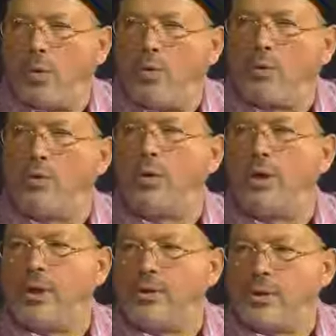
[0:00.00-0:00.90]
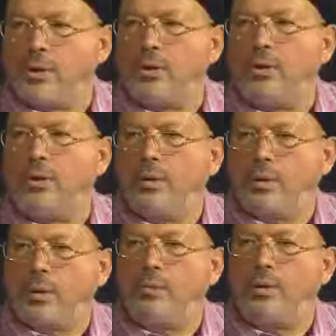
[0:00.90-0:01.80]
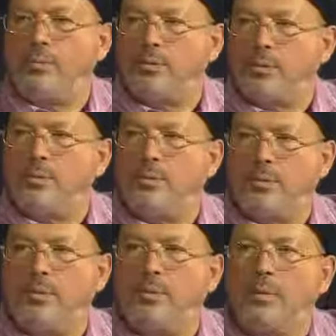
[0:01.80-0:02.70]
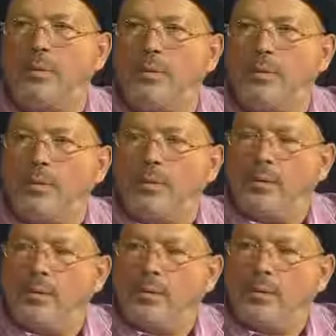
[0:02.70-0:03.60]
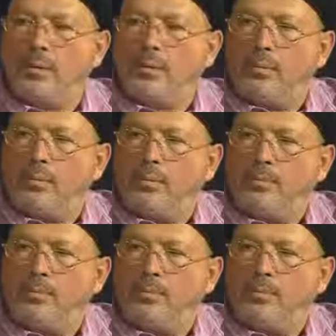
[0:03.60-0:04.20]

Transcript: Öldüğü inancını. Evet, kabul etmiş. Çünkü vaadiler Mesih